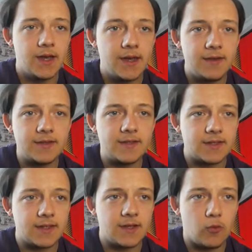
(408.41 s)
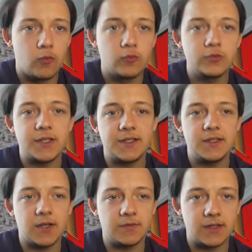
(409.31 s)
Evet 18.
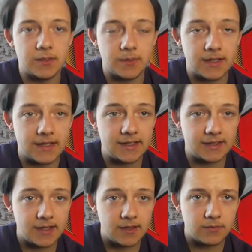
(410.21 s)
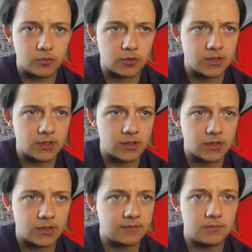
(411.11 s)
hafta itibariyle ligde. Bir sonraki
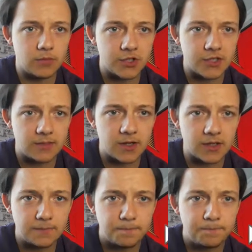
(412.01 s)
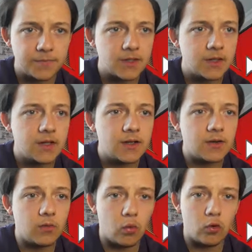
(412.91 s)
maçlara bakalım.
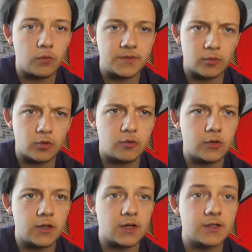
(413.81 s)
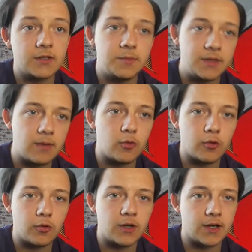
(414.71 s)
Oo biz Monaco ile arkasından bir daha
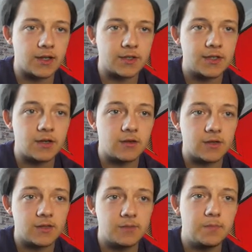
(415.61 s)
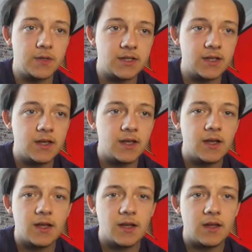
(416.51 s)
Monaco ile arkadaşlar. Arkasından bir de
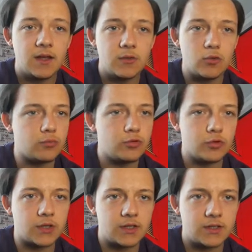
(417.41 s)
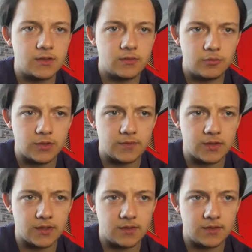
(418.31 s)
Yokmuş o kadar. 3
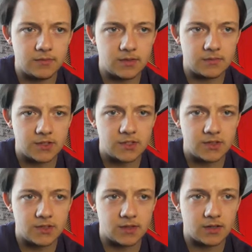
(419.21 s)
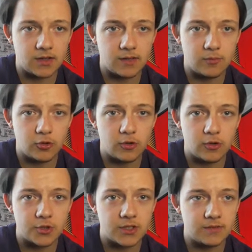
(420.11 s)
haftalık bir maç. Arka arkaya Monaco
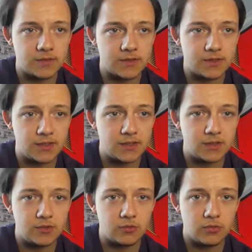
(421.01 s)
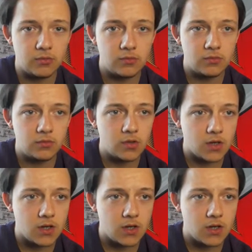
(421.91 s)
maçları var. Nice, Dijon,